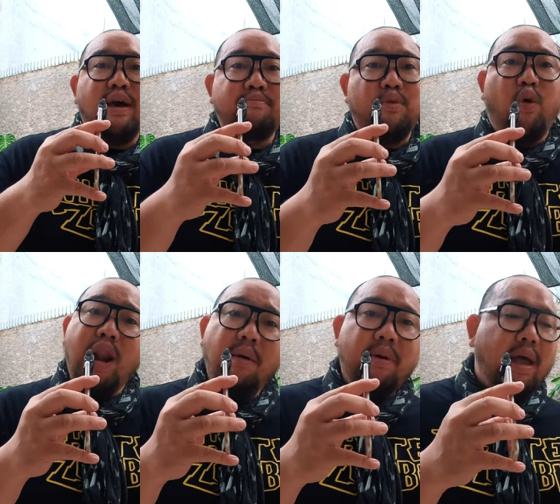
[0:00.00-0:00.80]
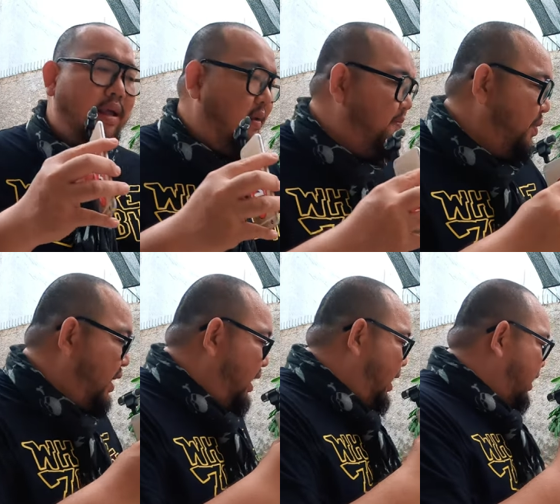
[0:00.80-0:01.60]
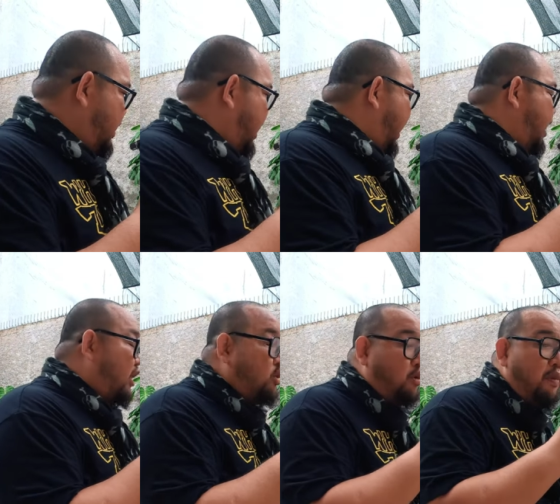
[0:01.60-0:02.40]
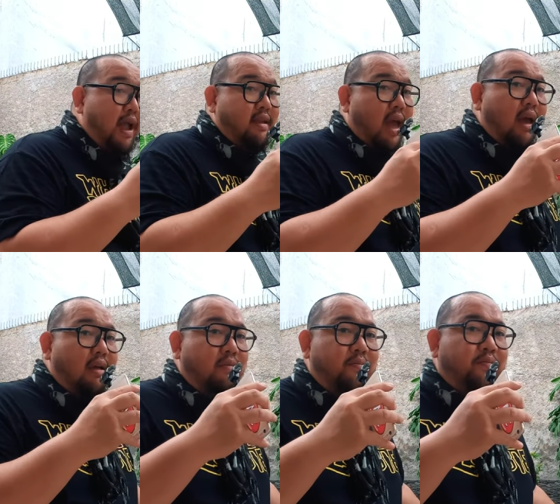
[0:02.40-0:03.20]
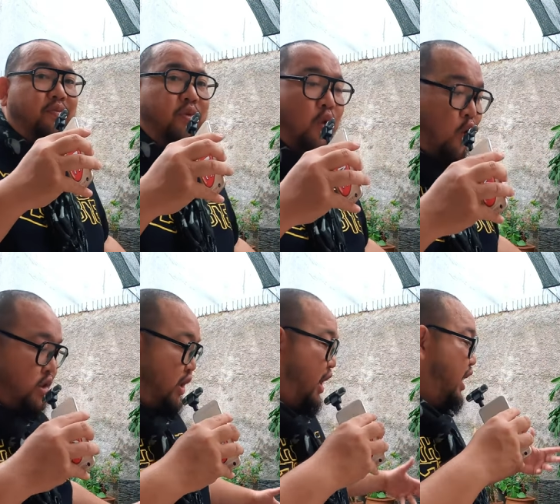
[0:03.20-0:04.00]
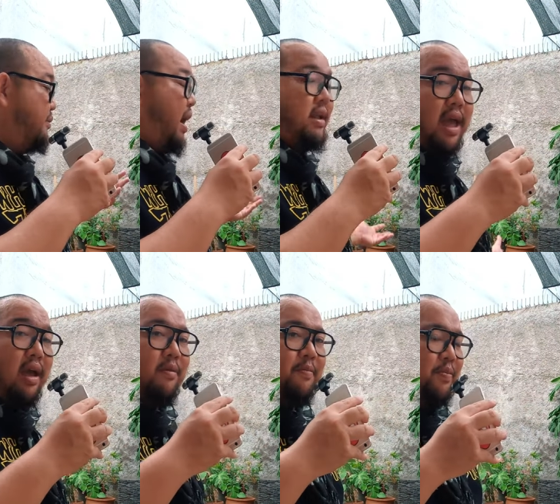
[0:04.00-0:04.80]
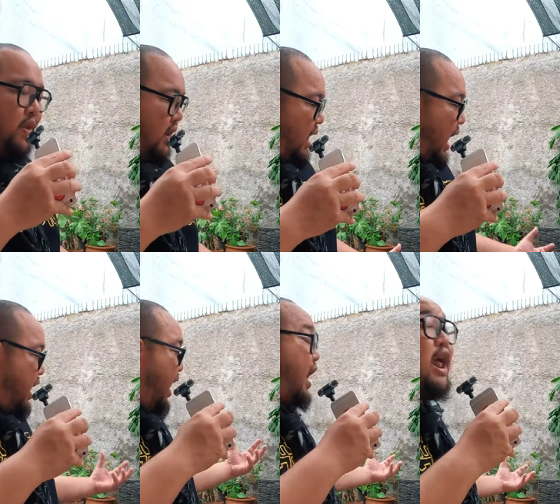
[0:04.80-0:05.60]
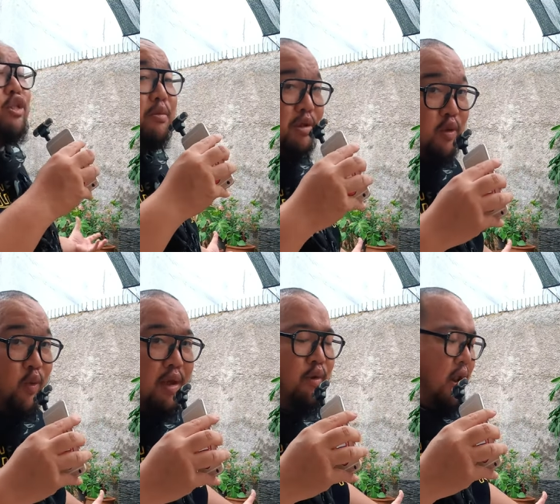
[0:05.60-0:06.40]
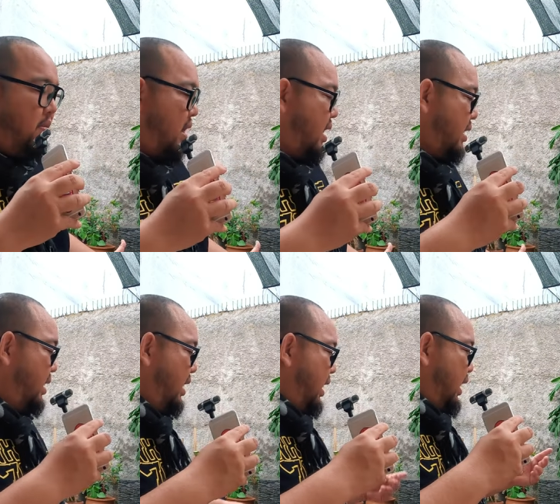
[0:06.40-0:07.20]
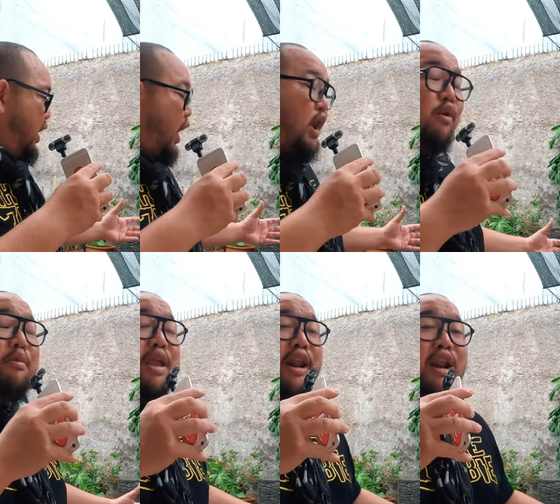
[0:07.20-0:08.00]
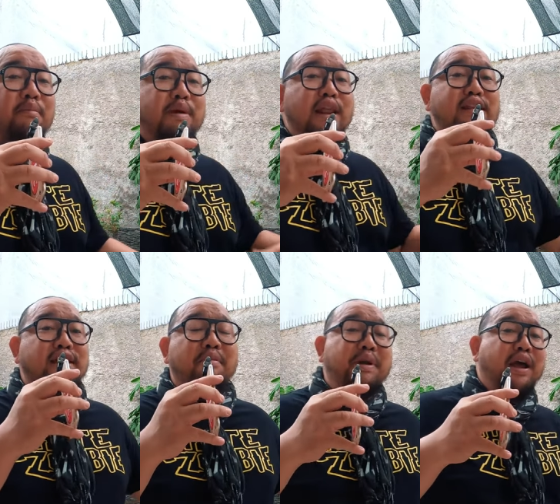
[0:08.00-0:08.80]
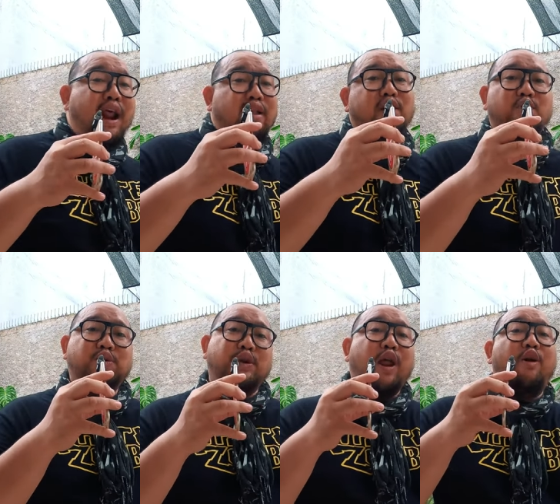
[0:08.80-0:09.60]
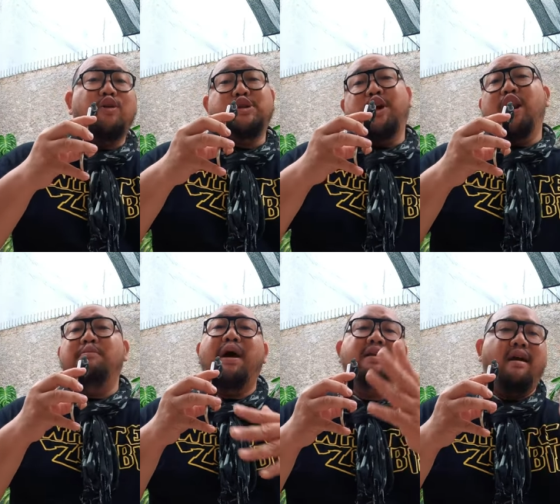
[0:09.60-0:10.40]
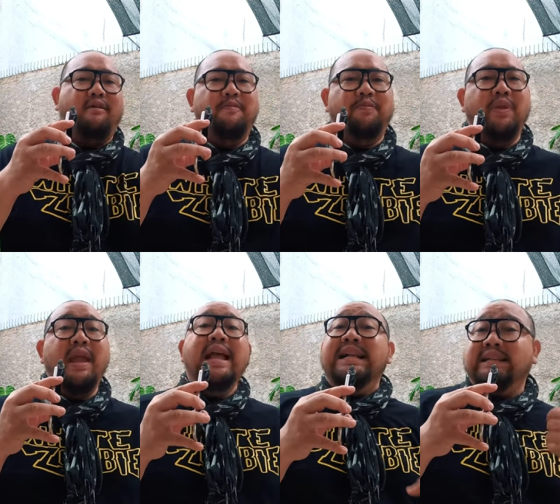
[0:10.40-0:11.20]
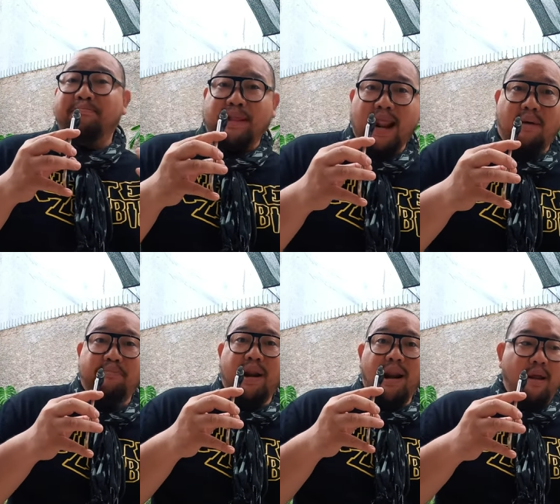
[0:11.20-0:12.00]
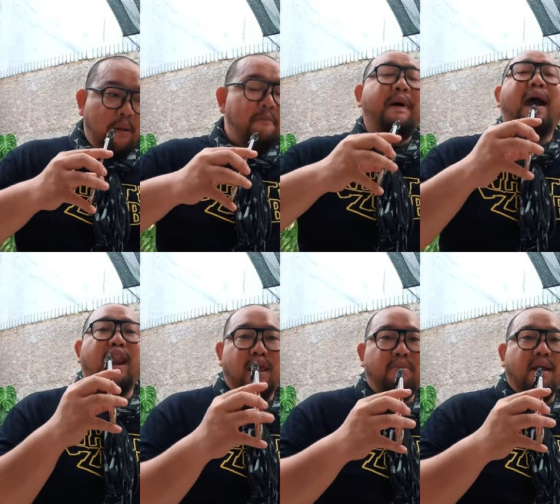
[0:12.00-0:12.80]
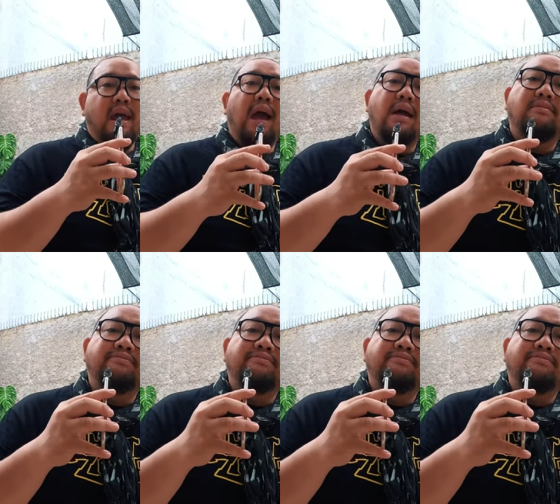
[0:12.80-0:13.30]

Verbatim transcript: jambu. Kenapa? Ketika aerator banyak, oksigennya banyak, ada aerator maksud gue ya bukan banyak, ikan lu menjadi lebih lincah bergerak terus karena oksigennya banyak. Cepat lapar, makannya banyak,